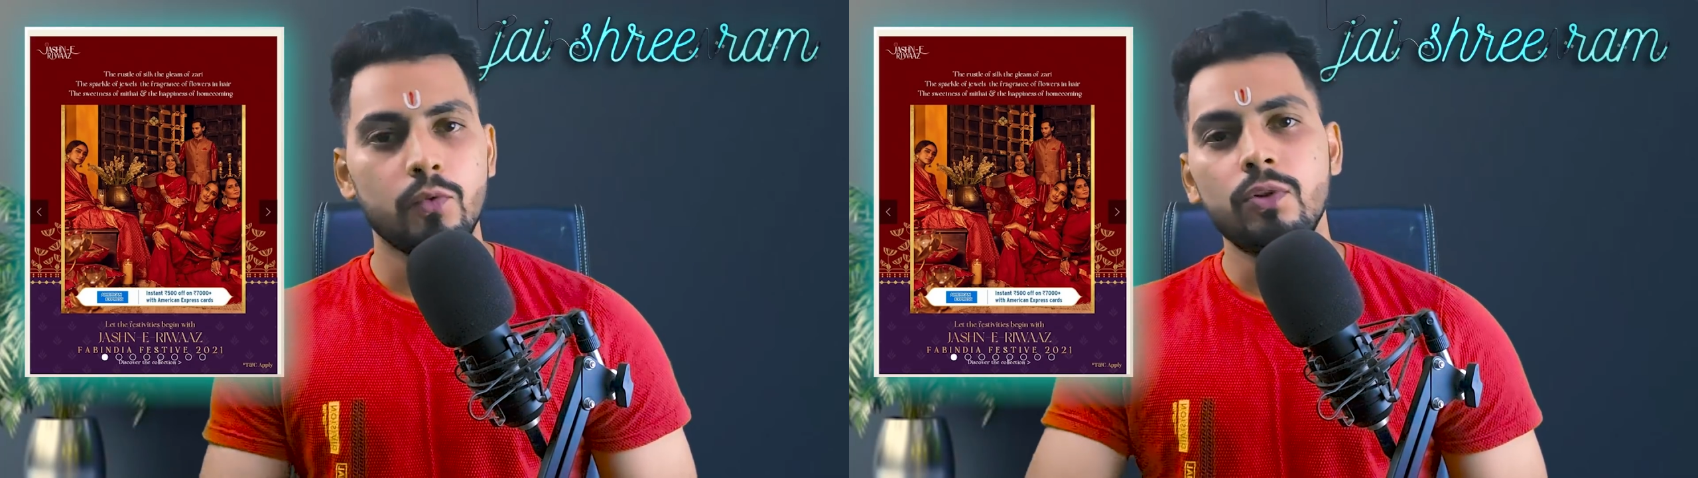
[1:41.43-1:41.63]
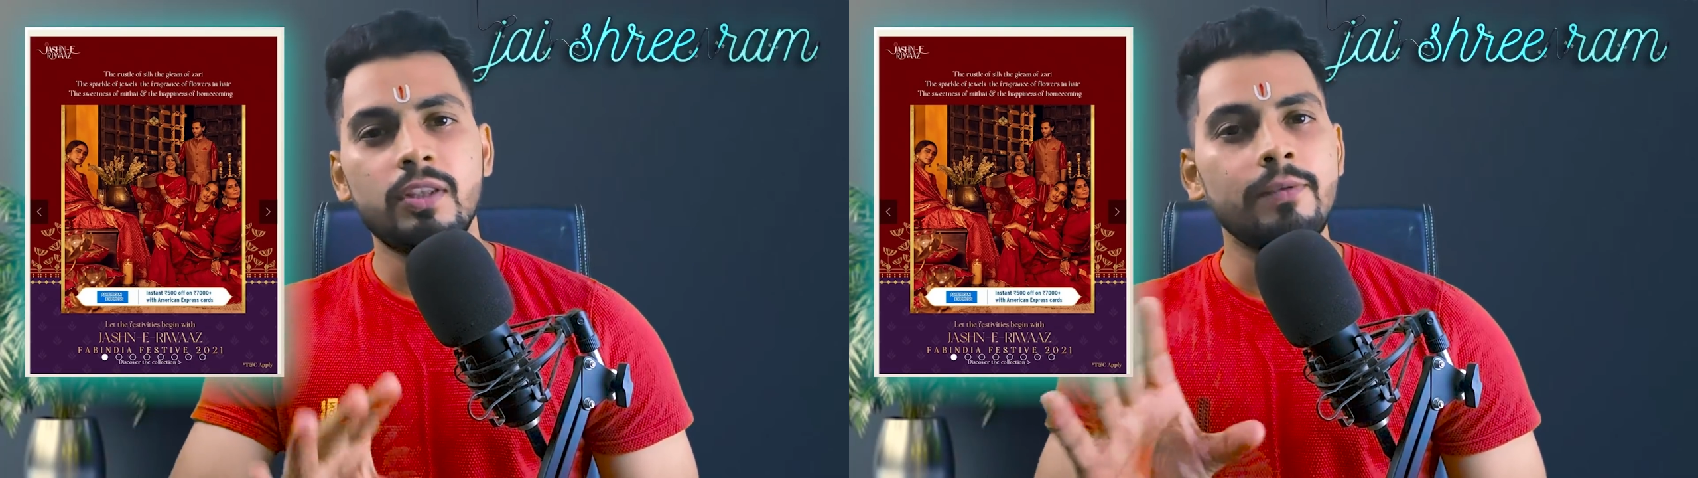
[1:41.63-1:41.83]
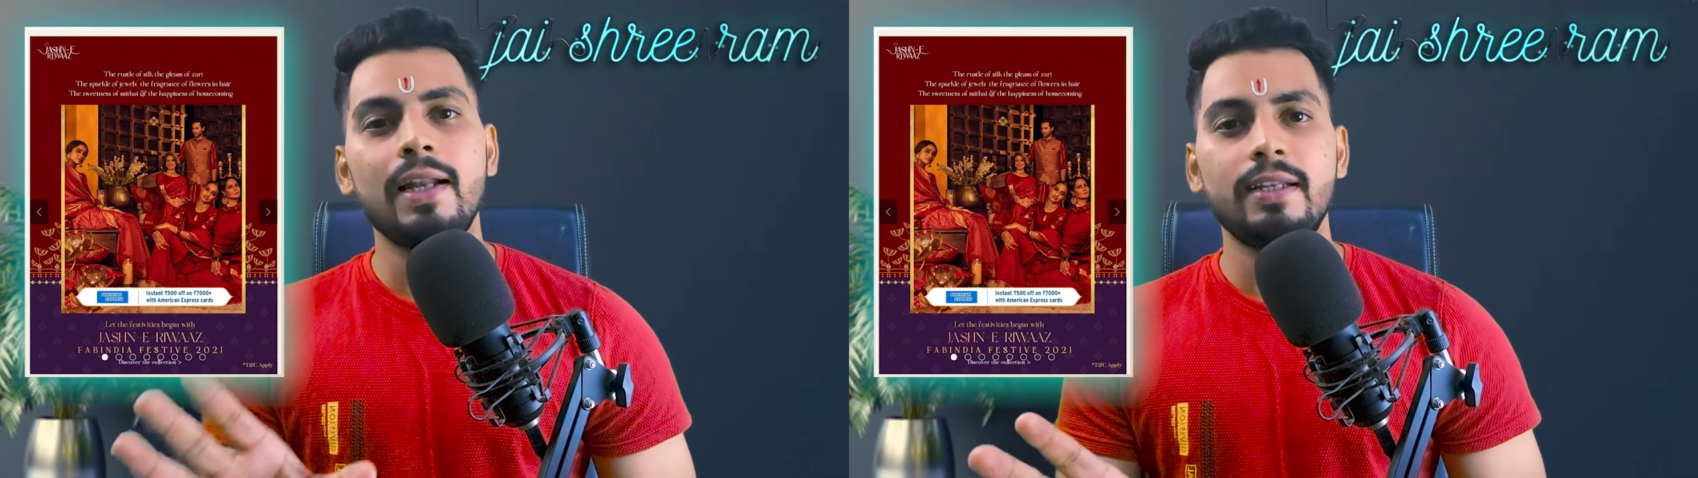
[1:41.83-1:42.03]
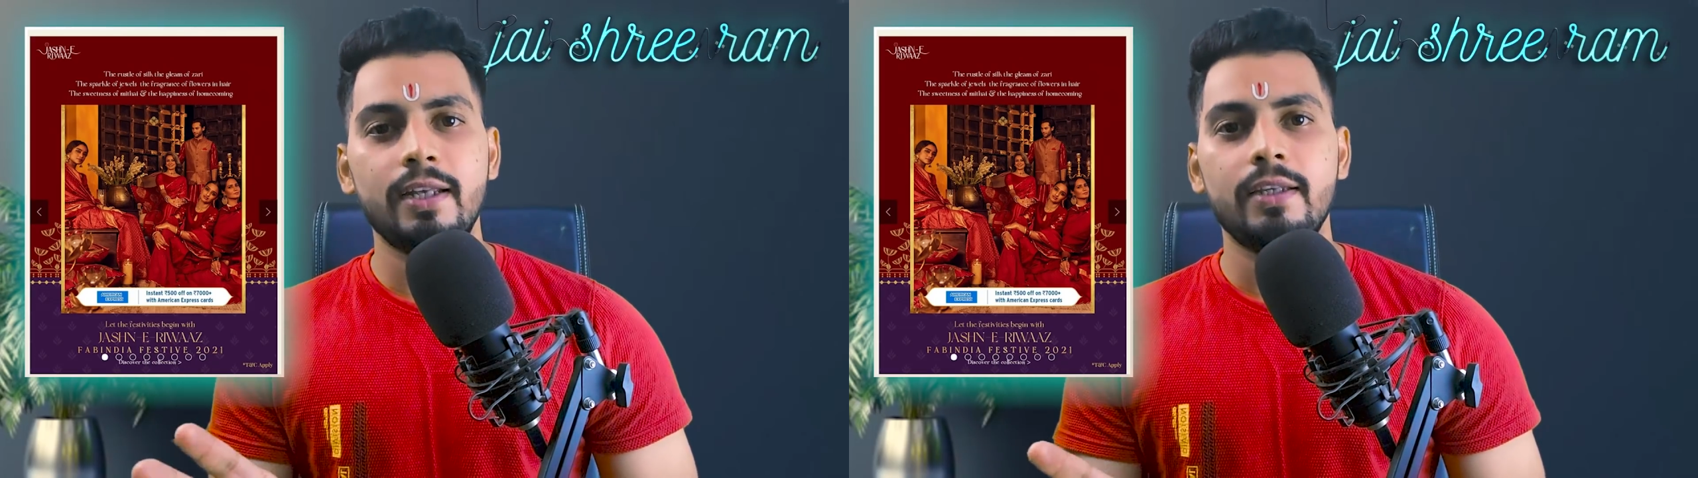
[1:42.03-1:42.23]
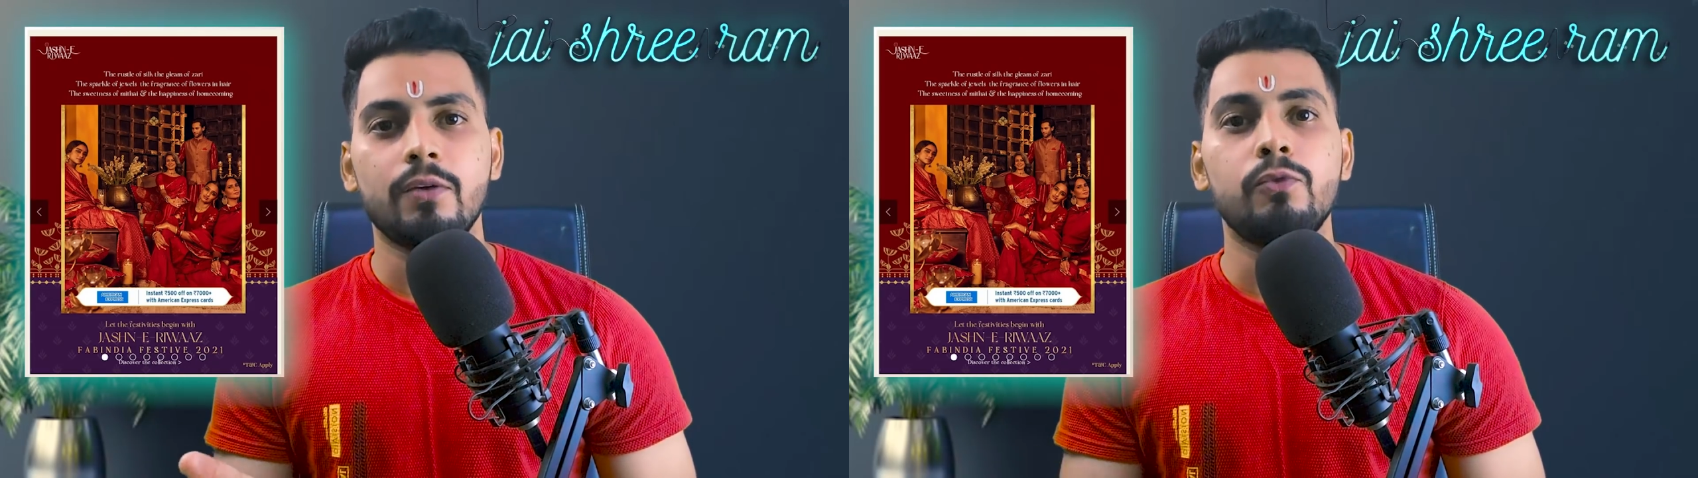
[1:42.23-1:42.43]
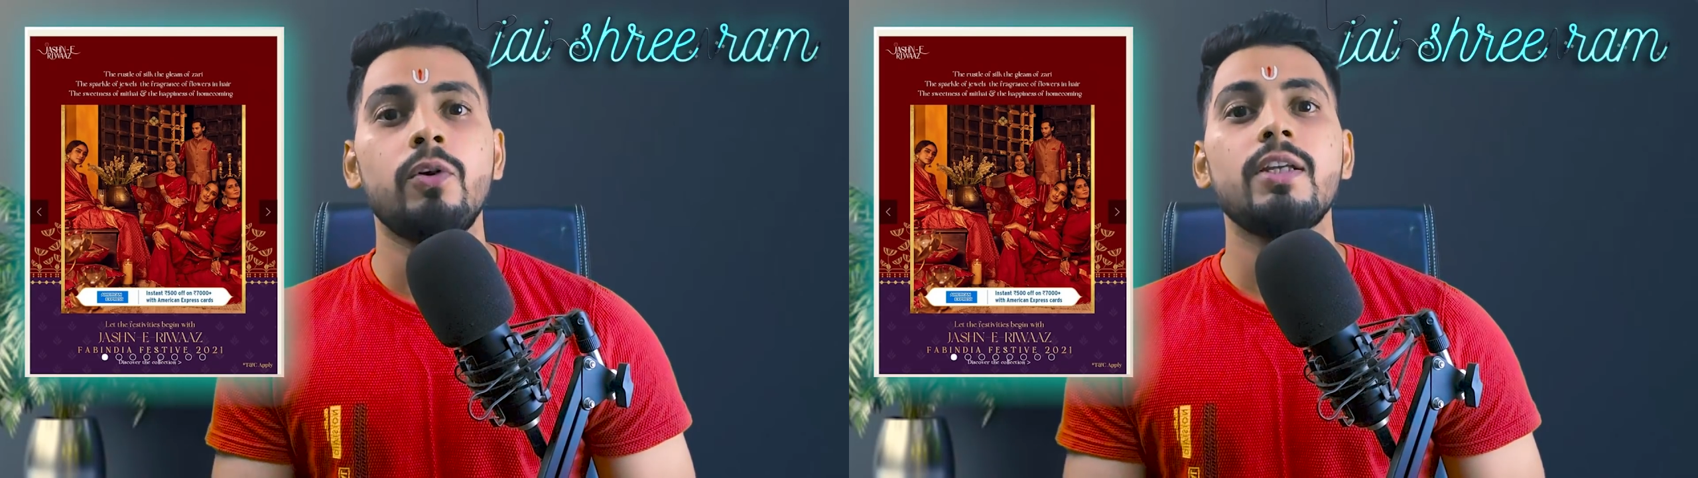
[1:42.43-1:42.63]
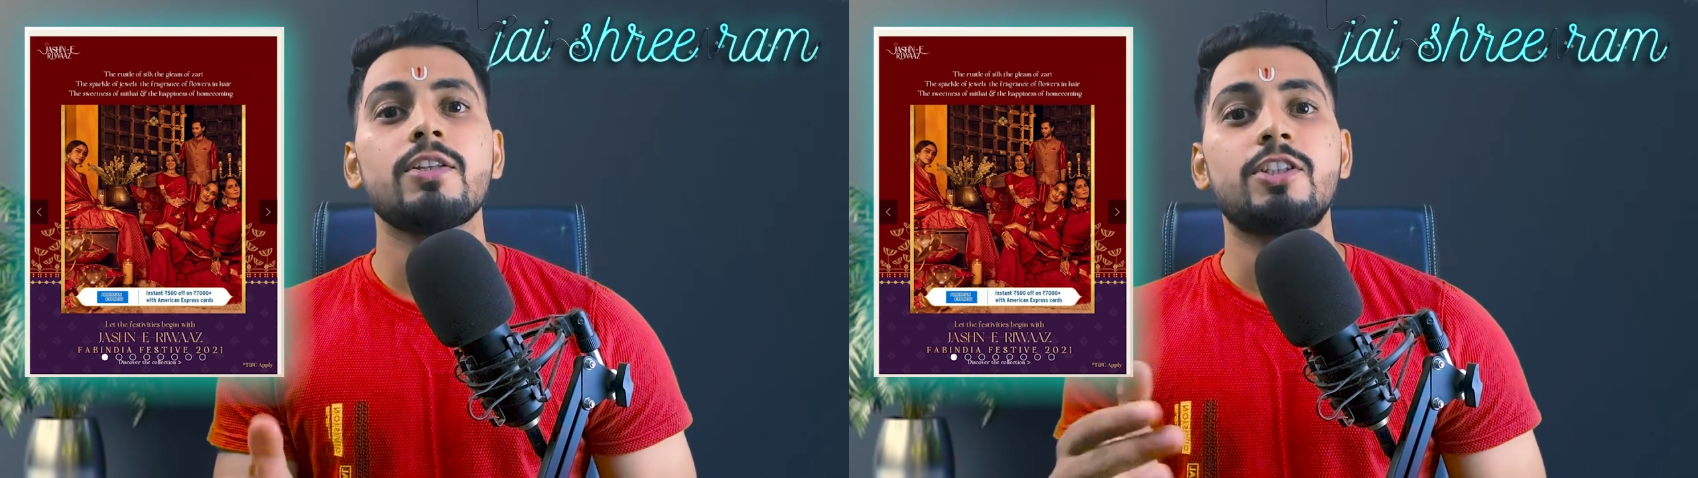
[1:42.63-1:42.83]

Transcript: वो दिवाली नहीं है वो